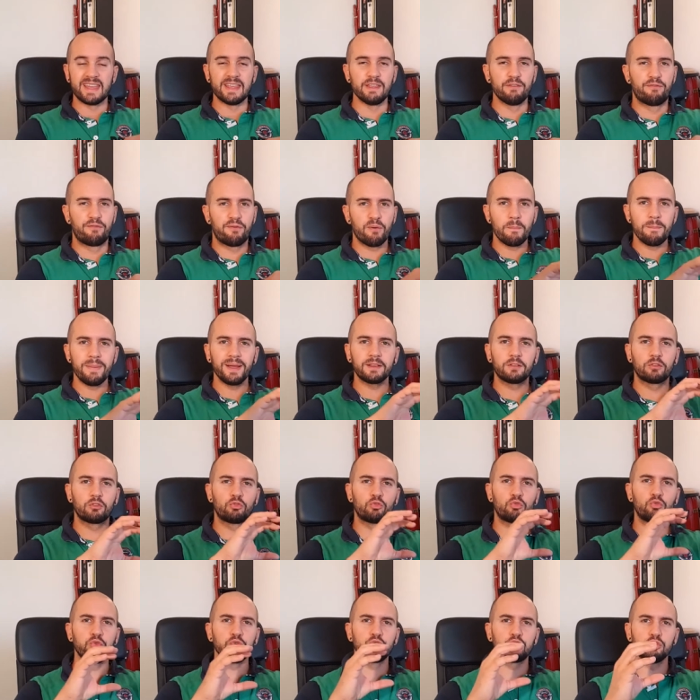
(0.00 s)
Il faut mettre
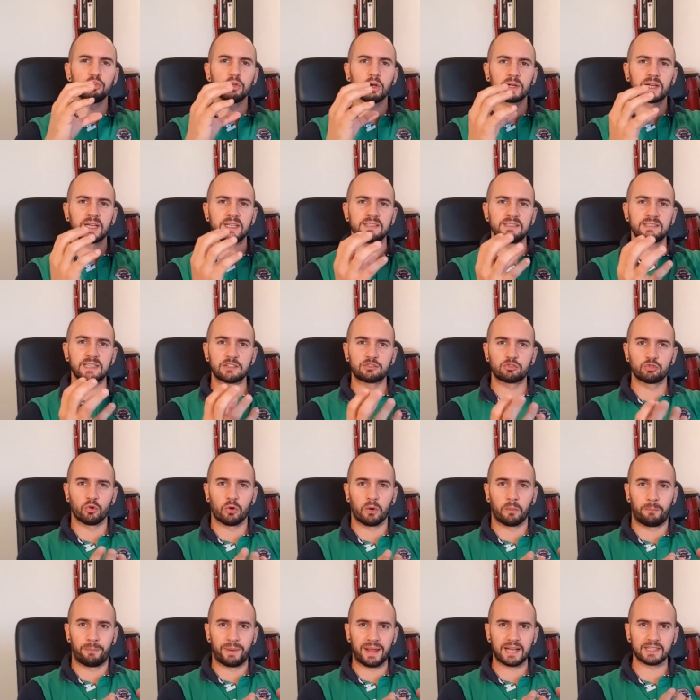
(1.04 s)
toute une
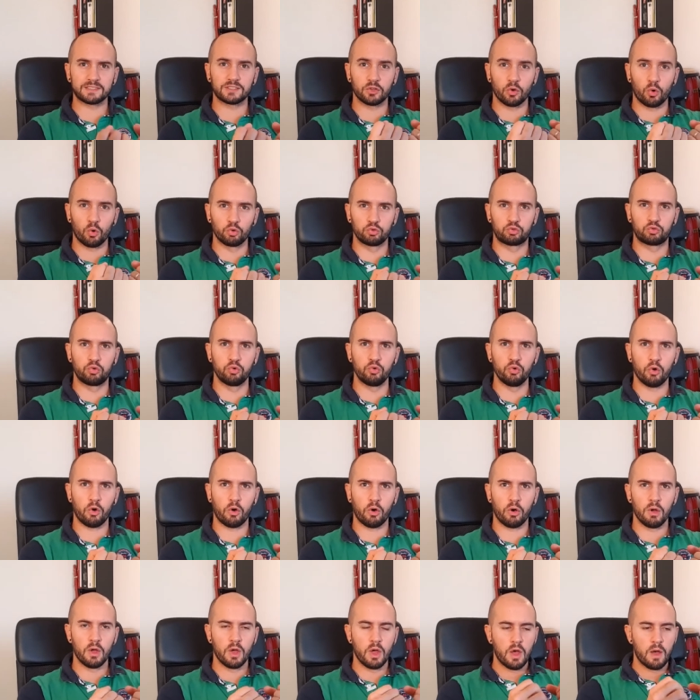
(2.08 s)
organisation en place
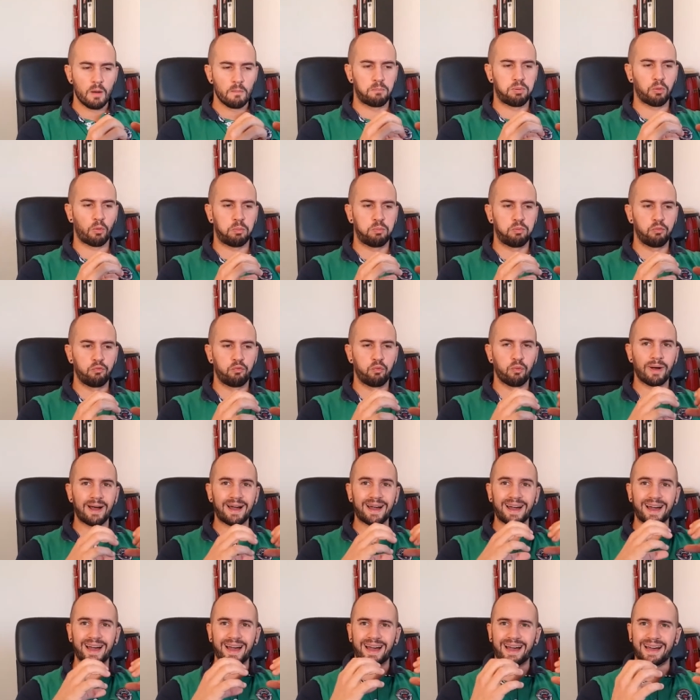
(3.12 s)
autour pour
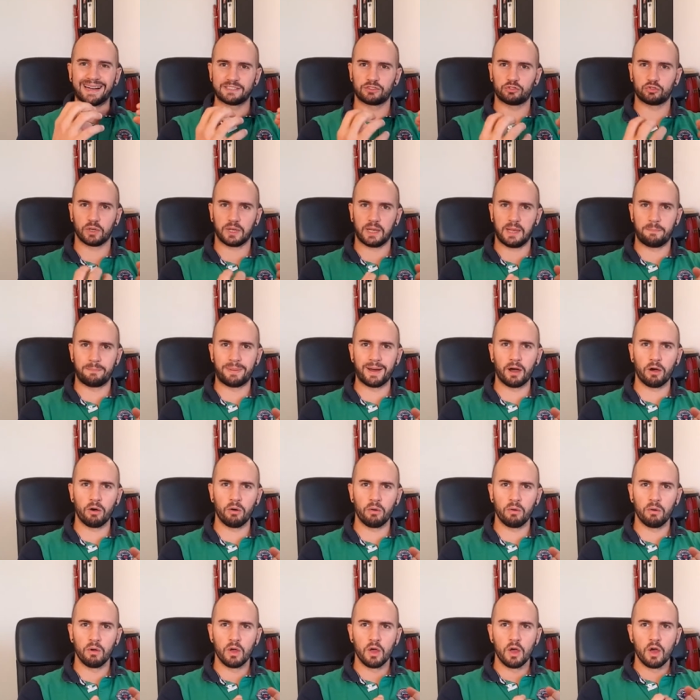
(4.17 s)
pouvoir rassurer les
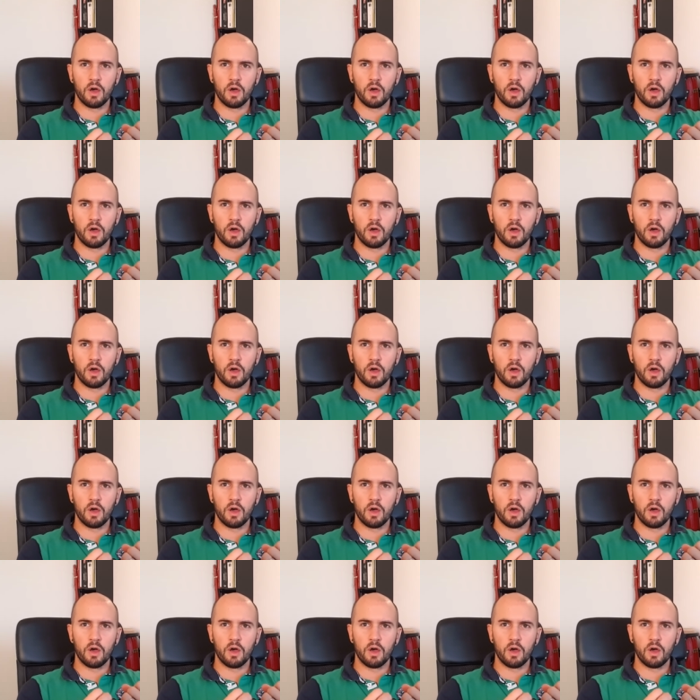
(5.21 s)
parents,